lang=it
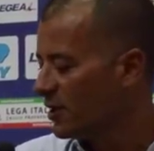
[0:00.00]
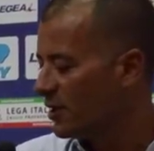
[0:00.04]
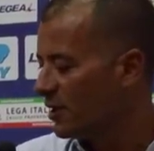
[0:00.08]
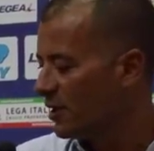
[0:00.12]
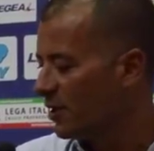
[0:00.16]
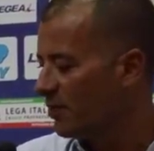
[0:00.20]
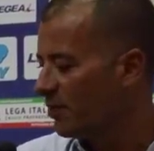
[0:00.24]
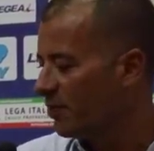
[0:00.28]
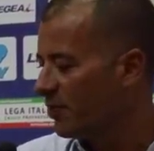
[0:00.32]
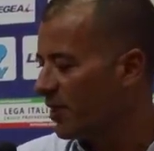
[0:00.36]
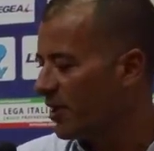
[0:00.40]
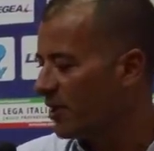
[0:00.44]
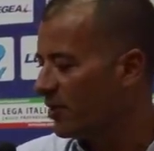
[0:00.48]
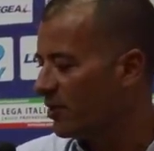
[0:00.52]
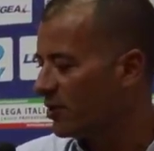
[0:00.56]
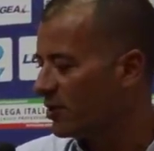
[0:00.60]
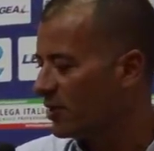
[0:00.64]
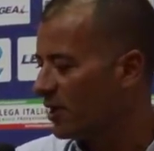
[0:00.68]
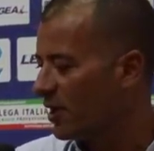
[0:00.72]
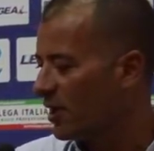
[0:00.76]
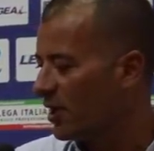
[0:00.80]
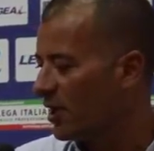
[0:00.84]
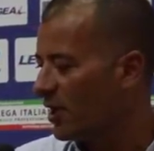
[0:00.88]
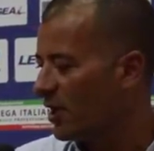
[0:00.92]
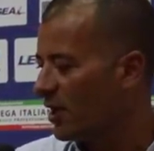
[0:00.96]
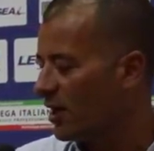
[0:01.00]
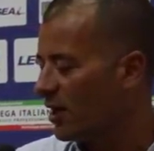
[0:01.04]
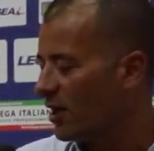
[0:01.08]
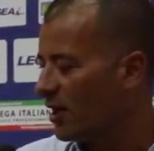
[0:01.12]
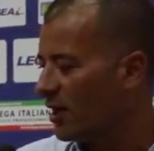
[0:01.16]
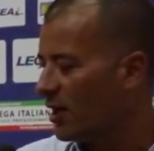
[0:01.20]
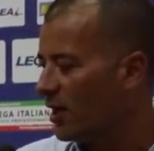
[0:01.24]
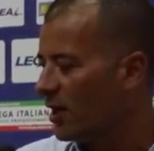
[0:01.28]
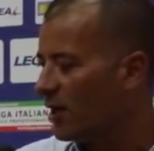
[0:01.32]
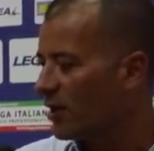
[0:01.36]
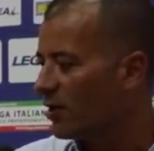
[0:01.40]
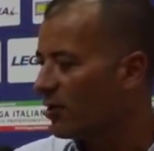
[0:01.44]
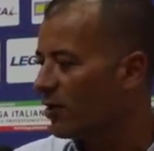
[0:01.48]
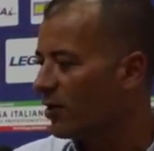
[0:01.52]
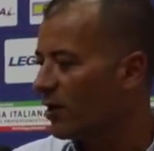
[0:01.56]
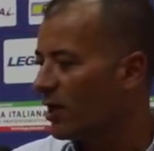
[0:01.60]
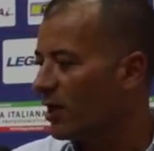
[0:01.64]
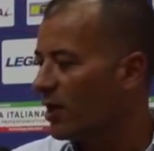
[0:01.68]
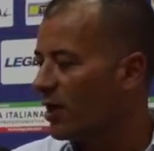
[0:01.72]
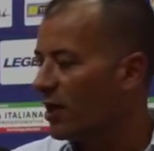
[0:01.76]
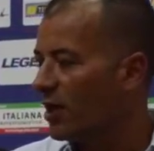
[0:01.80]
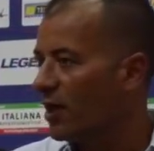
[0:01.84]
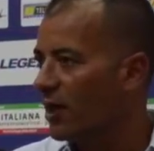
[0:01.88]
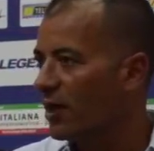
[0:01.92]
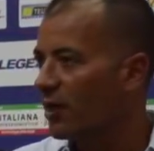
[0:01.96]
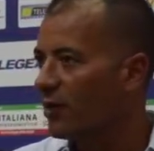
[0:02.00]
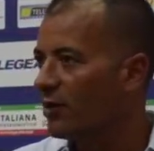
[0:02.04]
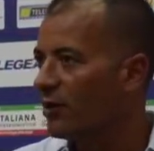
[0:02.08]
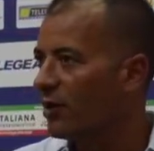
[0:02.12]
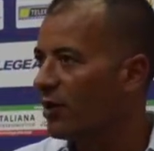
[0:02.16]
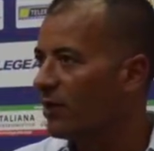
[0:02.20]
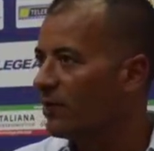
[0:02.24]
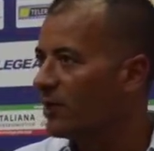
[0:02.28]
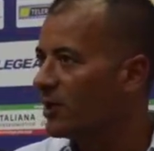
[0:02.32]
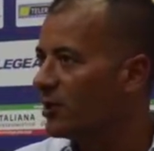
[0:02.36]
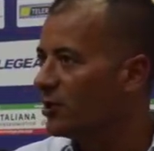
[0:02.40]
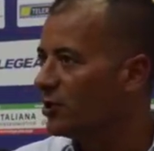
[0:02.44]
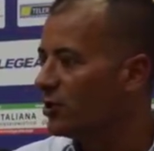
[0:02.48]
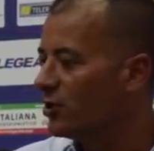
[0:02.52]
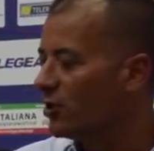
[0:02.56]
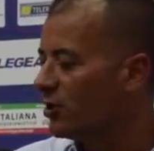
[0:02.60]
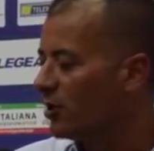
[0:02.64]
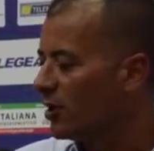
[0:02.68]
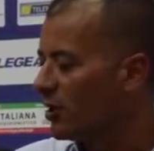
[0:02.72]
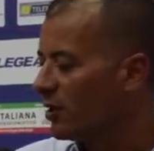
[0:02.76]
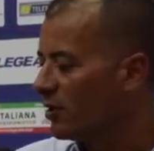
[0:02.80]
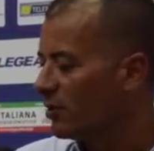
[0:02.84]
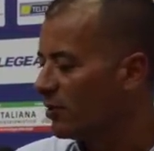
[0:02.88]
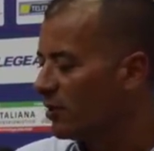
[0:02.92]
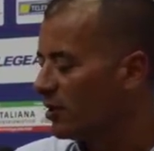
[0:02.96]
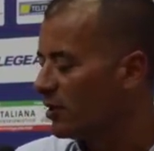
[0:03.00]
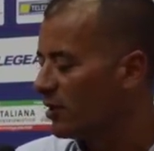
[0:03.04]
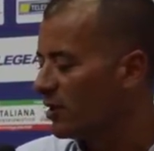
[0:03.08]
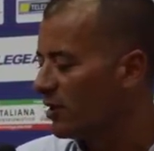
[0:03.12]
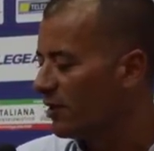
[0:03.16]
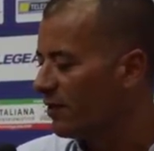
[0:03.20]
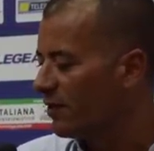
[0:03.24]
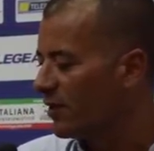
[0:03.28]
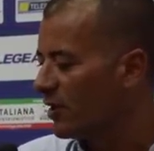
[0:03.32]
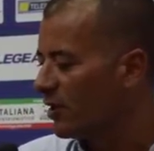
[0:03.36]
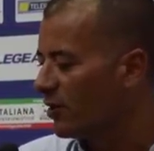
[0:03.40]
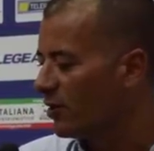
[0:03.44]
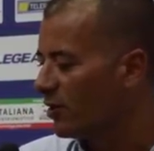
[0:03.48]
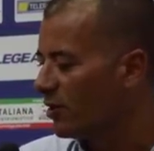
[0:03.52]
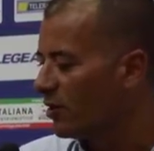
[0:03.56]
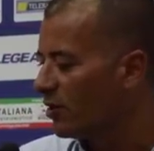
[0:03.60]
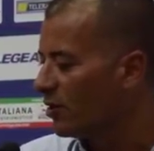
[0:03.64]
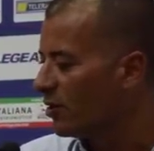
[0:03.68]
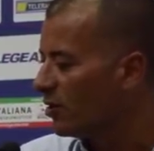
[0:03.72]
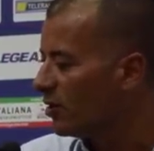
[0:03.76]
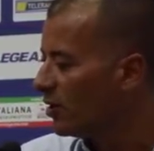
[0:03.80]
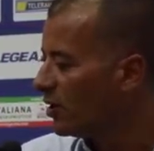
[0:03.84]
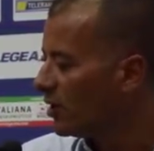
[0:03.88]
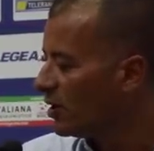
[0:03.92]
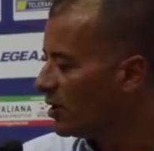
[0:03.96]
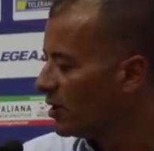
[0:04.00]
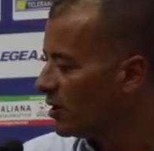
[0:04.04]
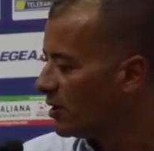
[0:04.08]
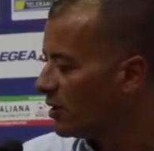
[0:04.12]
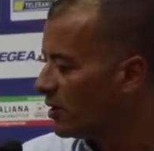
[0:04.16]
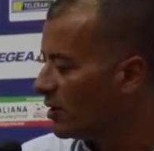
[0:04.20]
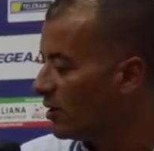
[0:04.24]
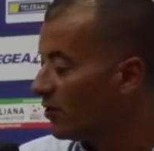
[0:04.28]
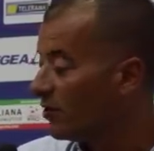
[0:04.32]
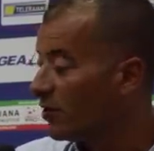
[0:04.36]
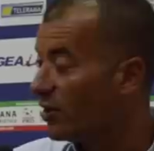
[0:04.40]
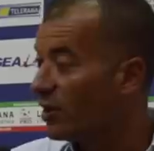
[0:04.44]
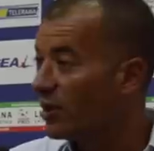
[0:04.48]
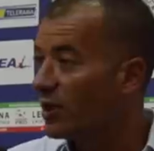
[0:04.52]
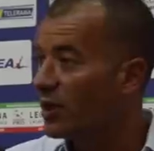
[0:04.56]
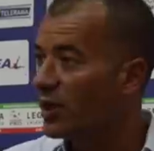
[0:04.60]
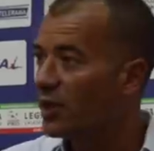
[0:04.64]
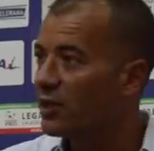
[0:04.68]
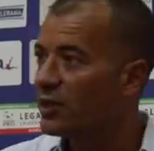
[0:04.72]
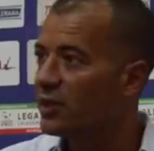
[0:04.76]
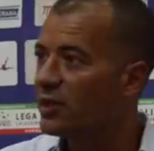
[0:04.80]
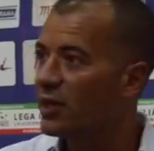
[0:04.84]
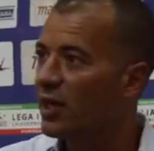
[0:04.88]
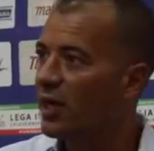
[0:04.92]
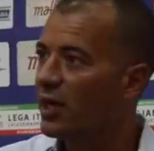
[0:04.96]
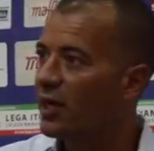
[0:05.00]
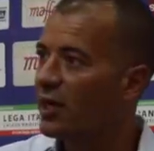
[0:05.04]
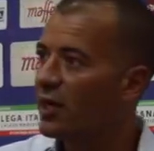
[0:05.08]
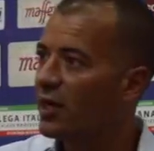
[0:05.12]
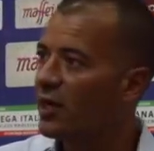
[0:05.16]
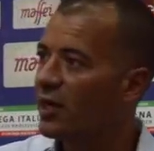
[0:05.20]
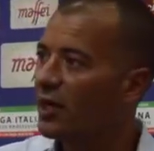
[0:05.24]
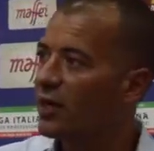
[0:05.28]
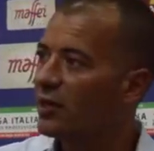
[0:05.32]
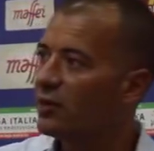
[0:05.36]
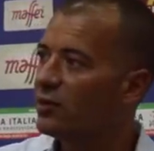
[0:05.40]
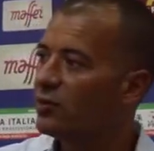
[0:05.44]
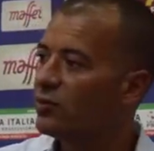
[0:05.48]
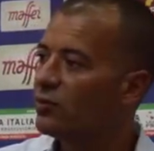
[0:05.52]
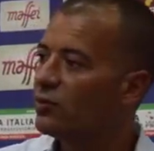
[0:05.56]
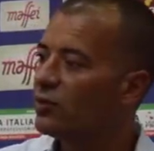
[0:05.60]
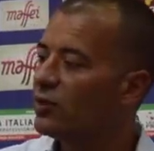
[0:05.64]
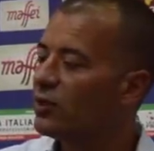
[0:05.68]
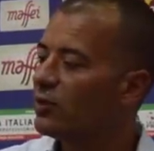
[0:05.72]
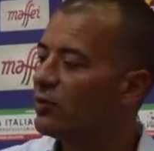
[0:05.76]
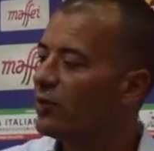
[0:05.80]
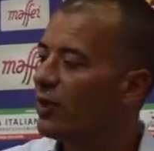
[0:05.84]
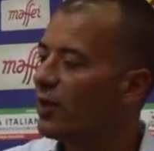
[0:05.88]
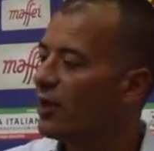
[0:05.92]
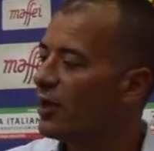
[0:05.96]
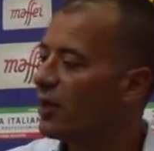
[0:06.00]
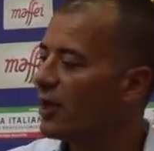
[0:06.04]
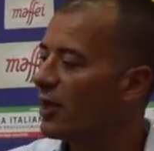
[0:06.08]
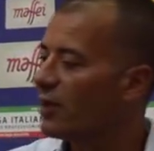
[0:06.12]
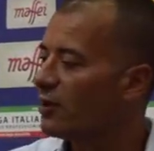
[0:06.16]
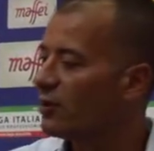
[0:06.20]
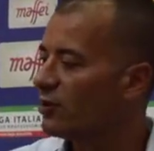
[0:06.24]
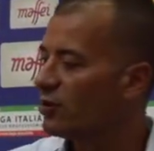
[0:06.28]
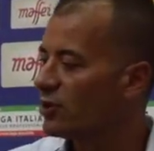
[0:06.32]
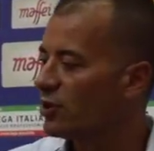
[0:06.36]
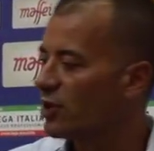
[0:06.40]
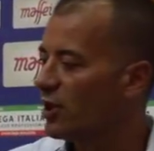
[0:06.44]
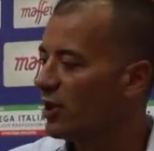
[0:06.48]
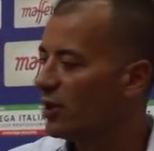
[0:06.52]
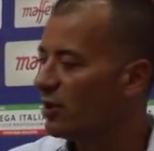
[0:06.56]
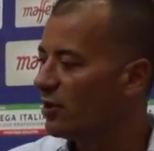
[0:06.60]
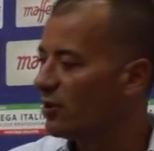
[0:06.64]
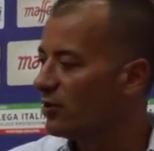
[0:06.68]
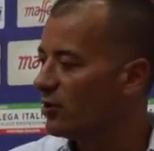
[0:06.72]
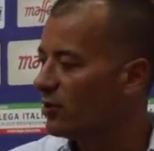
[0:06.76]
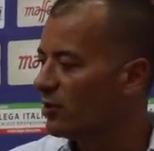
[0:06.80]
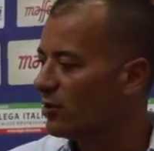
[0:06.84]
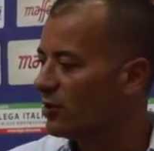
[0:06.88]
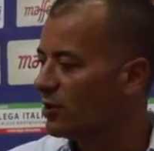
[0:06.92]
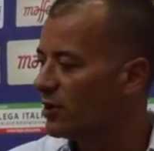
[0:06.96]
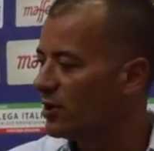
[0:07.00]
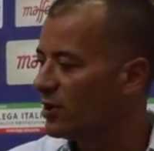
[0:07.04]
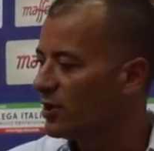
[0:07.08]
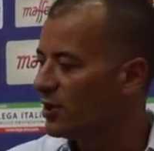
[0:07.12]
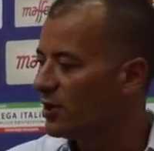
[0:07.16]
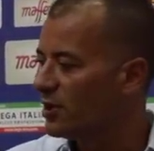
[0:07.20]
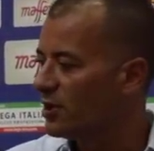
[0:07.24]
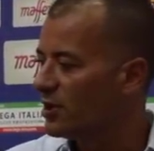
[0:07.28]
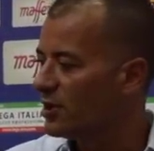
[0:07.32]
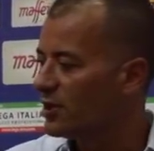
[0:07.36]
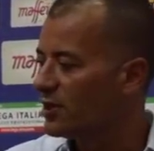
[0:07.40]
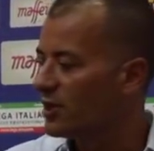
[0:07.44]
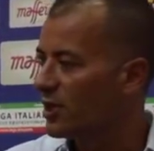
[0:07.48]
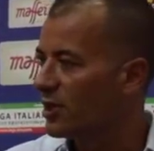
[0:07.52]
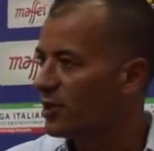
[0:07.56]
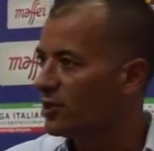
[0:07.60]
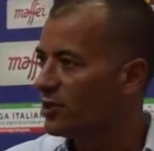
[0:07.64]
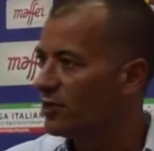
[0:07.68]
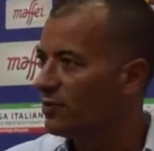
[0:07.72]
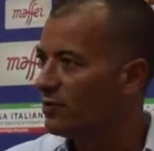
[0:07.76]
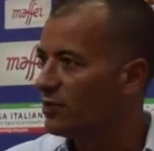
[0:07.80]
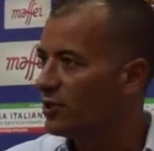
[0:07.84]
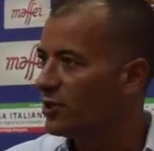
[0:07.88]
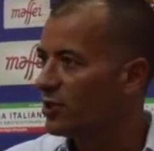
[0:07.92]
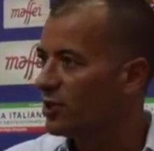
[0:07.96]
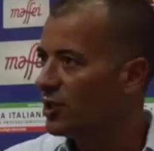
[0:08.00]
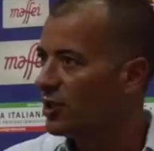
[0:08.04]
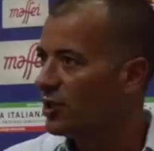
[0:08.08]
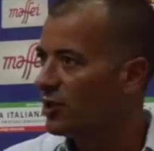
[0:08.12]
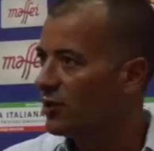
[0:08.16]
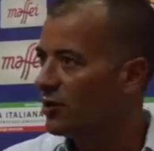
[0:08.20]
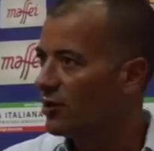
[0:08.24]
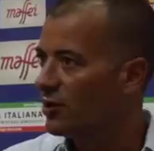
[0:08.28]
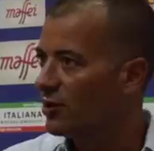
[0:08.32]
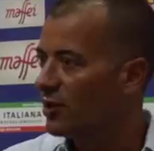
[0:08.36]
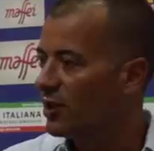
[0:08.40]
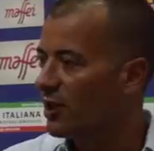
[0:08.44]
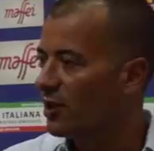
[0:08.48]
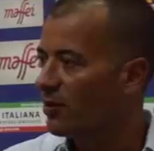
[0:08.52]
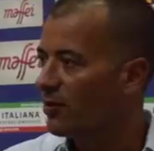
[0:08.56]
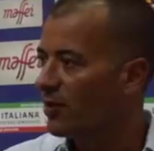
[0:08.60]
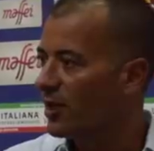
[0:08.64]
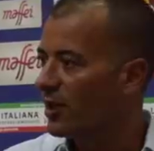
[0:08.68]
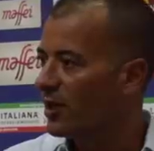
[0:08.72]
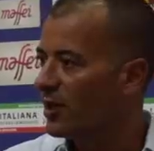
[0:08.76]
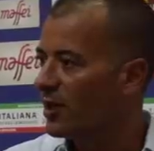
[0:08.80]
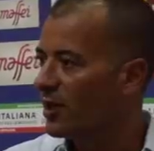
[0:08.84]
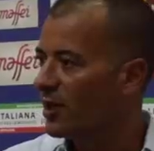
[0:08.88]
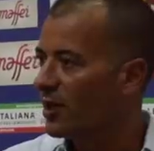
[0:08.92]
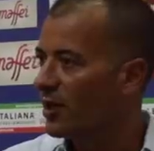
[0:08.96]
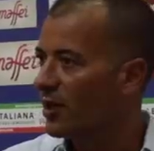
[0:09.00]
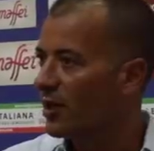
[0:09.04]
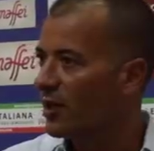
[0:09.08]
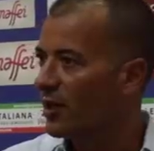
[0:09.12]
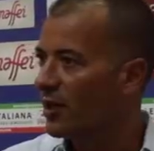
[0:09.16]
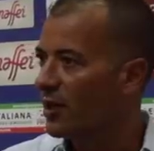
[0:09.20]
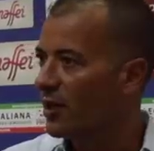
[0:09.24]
l'impegno sarà ancora, ancora, maggiore, quindi davvero io Devo ringraziare tutti quelli che hanno scelto di, di starci vicino, da quelli che